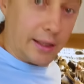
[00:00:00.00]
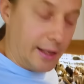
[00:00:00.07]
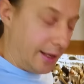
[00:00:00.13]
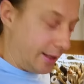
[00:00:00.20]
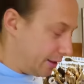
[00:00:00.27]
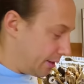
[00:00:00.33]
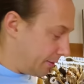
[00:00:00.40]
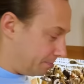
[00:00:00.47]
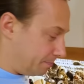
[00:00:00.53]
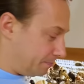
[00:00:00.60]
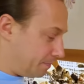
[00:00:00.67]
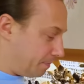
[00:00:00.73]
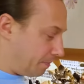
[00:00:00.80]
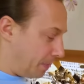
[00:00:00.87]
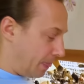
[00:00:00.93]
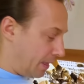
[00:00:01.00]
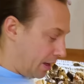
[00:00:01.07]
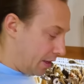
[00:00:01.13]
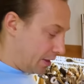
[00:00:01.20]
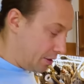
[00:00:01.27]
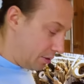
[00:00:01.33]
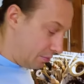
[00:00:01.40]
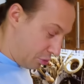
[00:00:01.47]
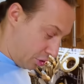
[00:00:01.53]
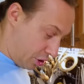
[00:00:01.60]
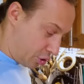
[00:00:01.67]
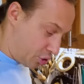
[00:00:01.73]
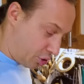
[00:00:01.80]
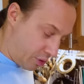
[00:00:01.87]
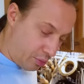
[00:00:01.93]
котлеты. Тем
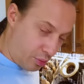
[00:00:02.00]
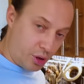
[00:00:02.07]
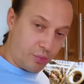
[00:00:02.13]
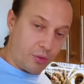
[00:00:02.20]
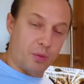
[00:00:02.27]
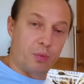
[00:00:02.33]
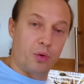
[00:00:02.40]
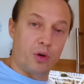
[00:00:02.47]
более, что мы будем